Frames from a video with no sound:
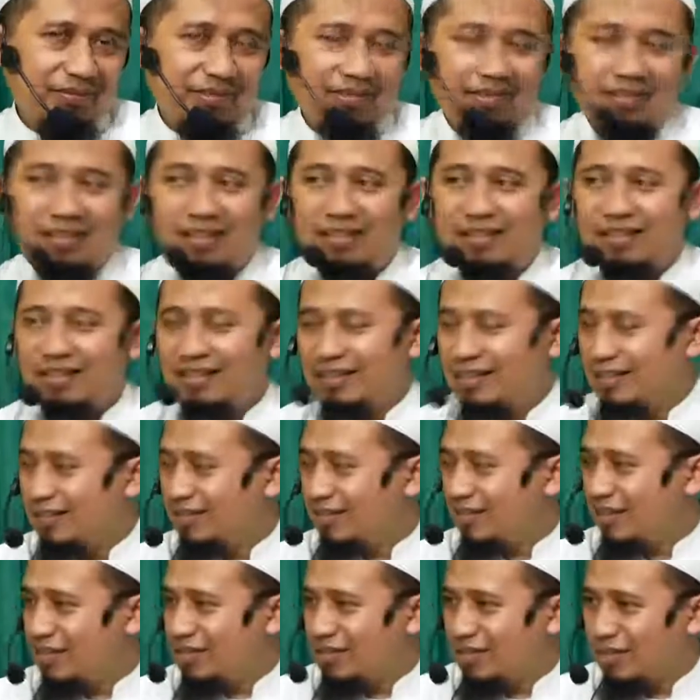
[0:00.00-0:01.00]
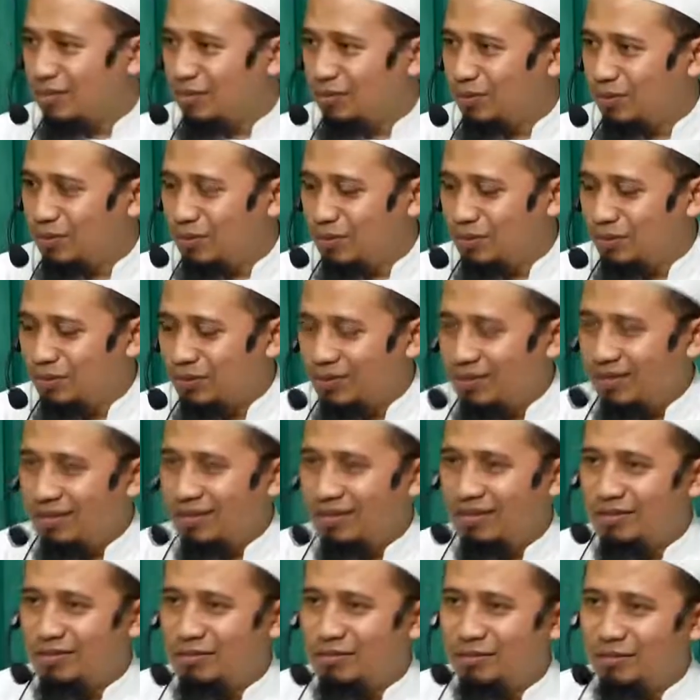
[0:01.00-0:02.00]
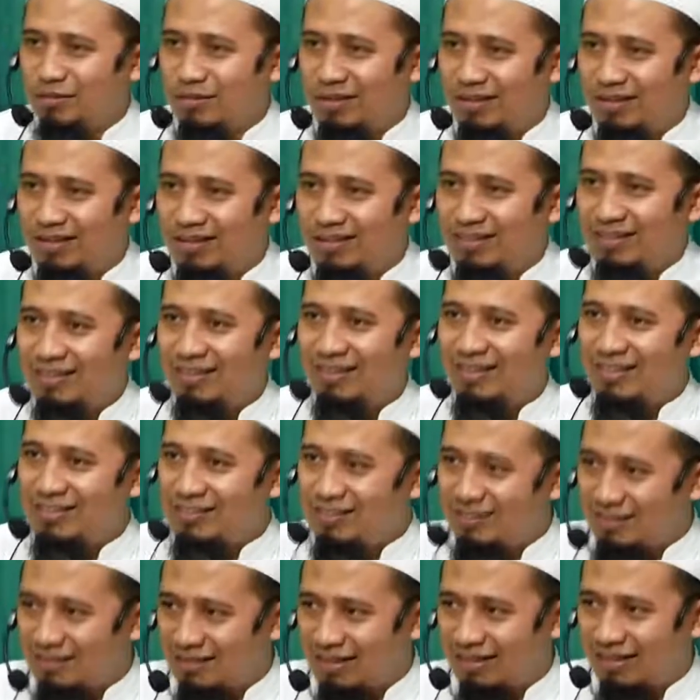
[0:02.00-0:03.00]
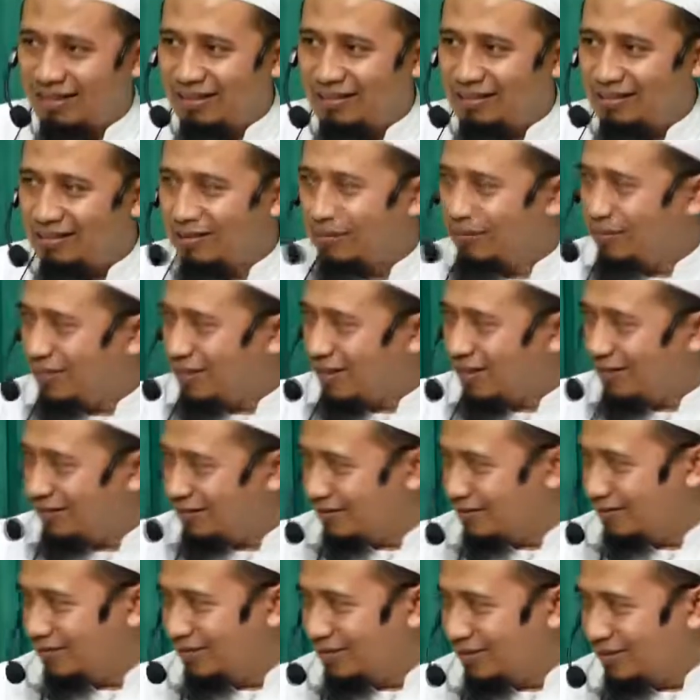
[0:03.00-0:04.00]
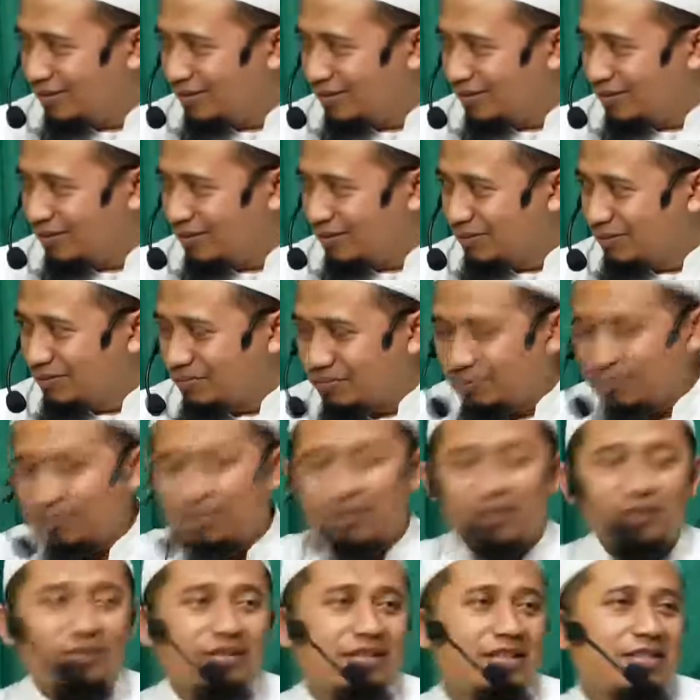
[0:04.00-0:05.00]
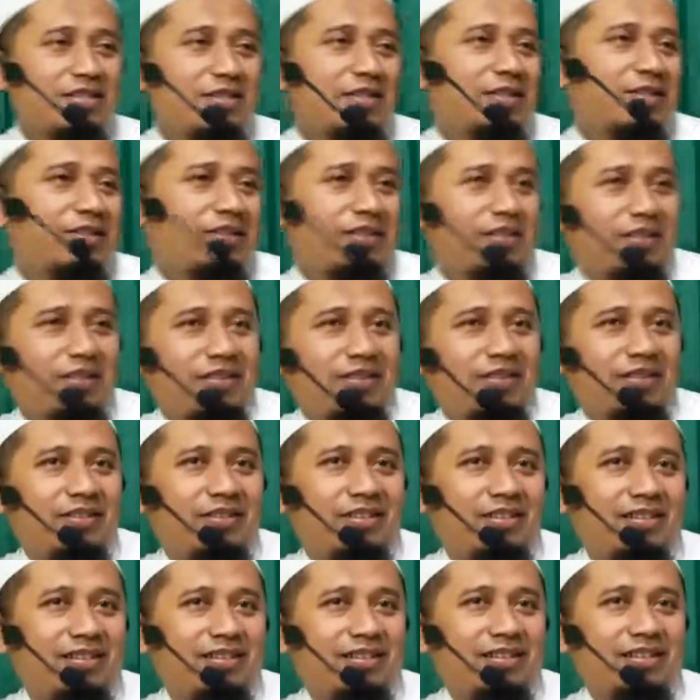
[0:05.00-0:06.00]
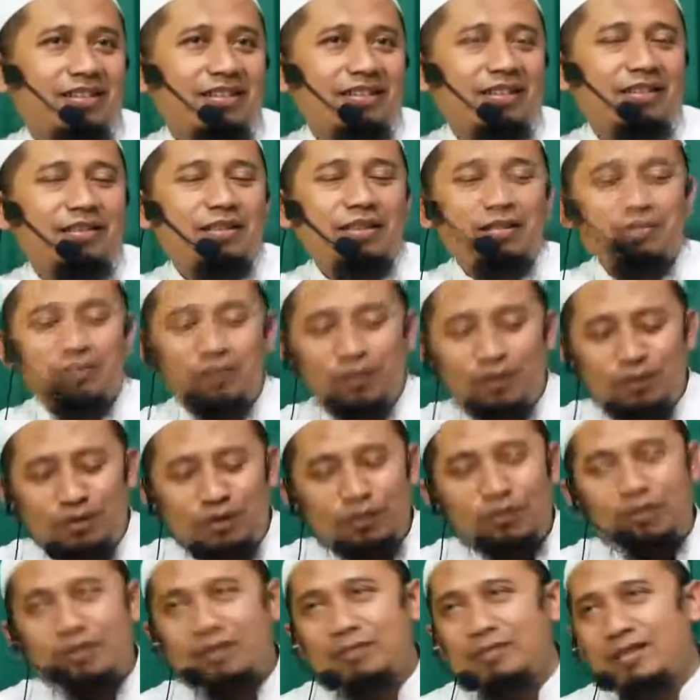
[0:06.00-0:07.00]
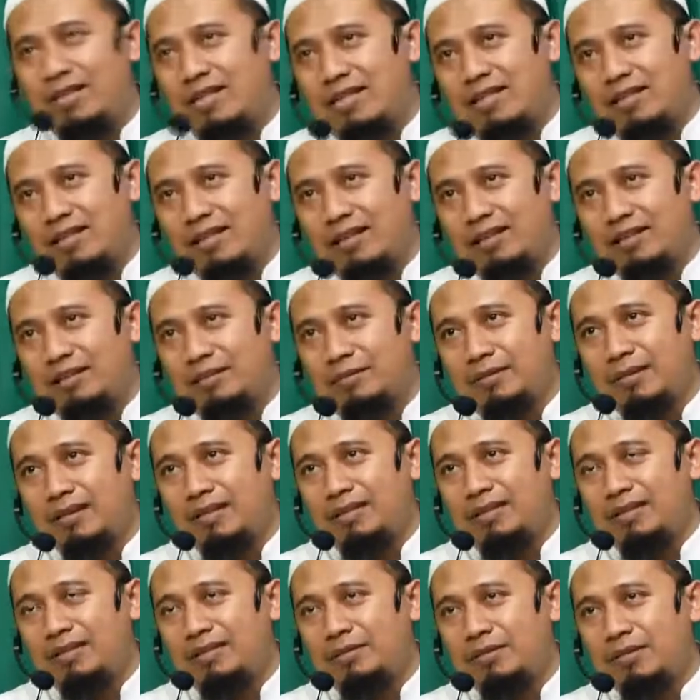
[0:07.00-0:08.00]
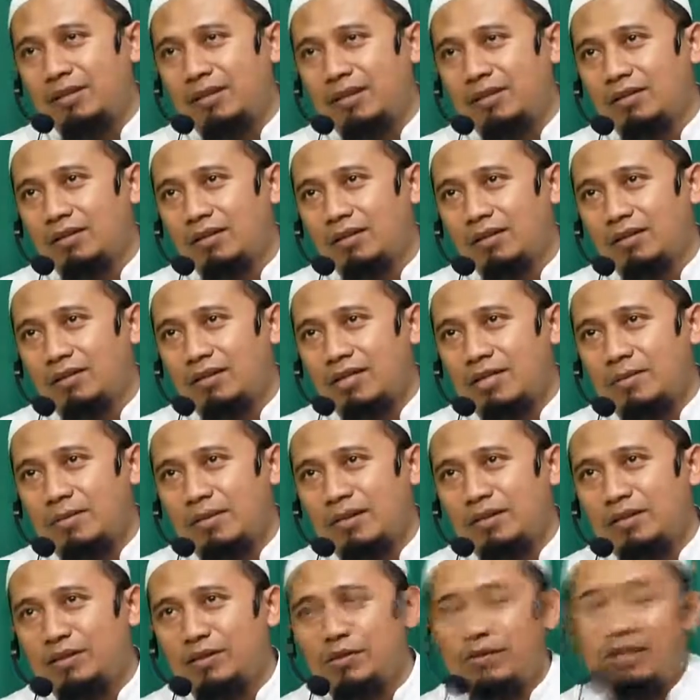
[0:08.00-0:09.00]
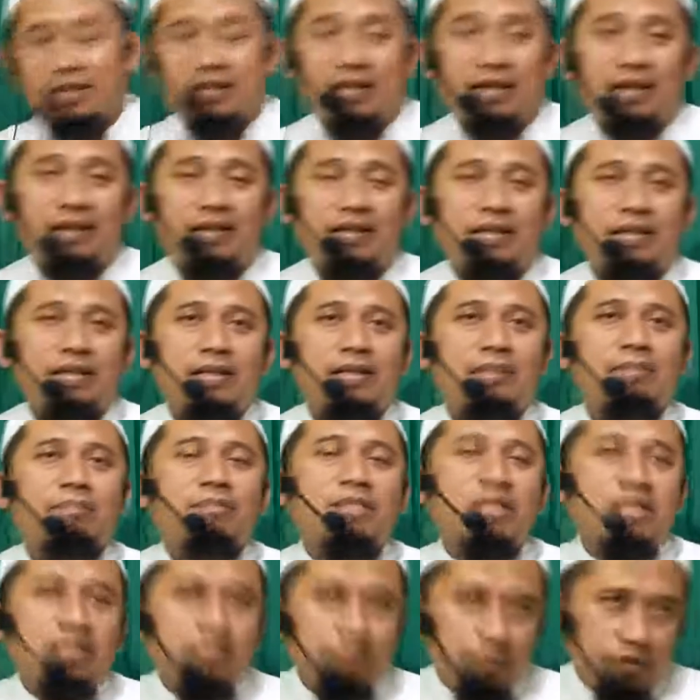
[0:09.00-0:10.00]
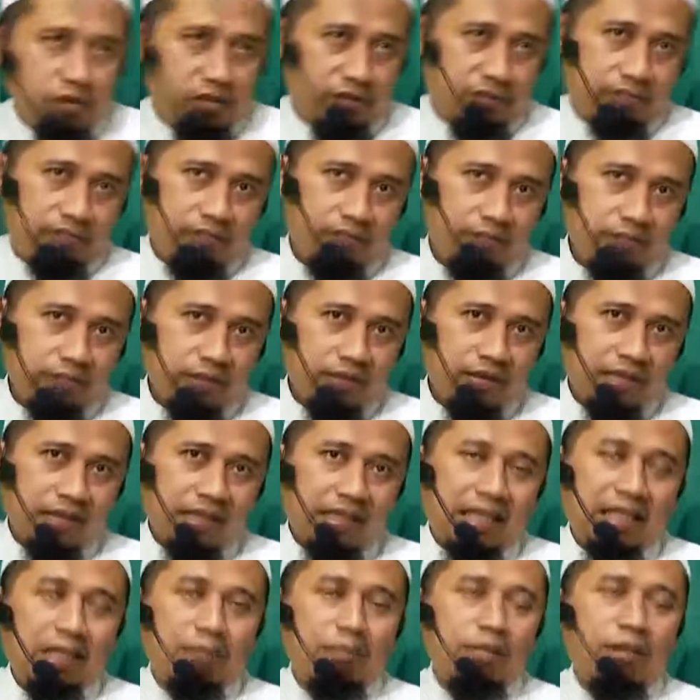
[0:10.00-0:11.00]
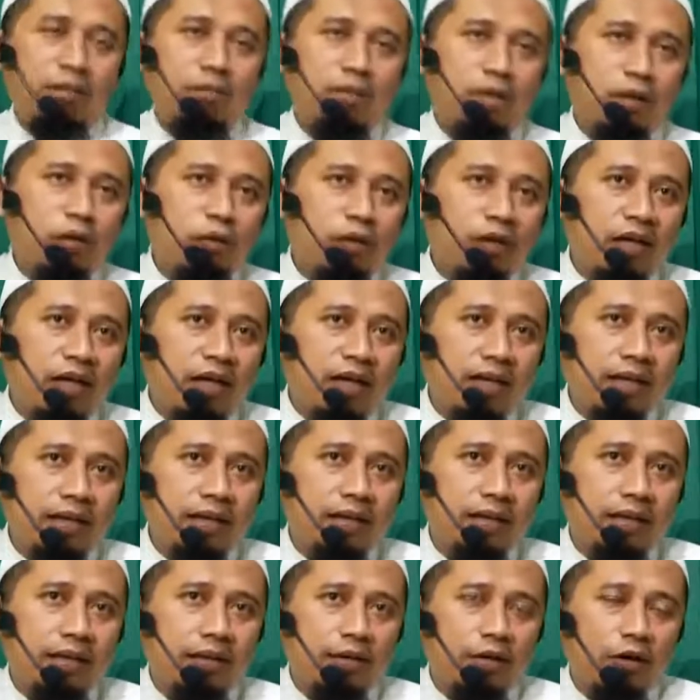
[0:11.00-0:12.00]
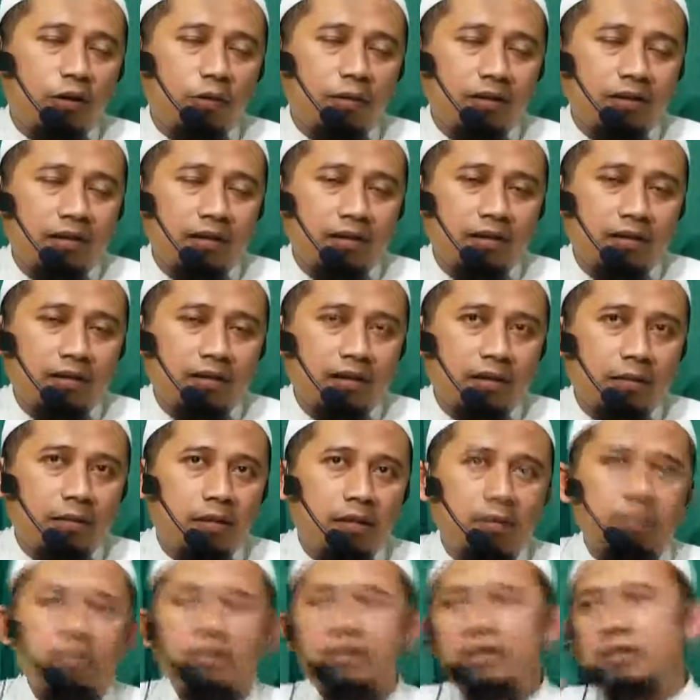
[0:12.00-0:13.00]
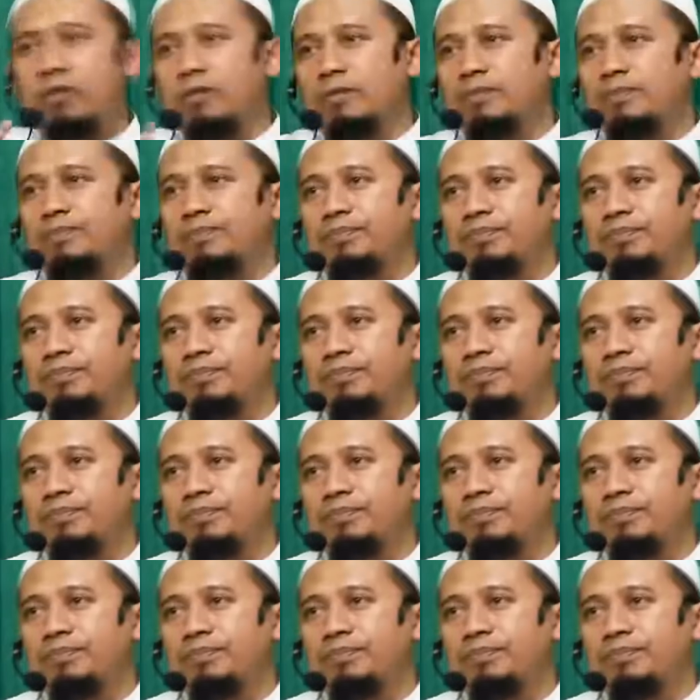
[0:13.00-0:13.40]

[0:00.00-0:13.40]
karena S1, S2, S3 kemudian profesor dan beliau luar biasa jamaah yang dimuliakan oleh Allah Subhanahu wa taala meskipun tanpa mengurangi kehormatan kita kepada beliau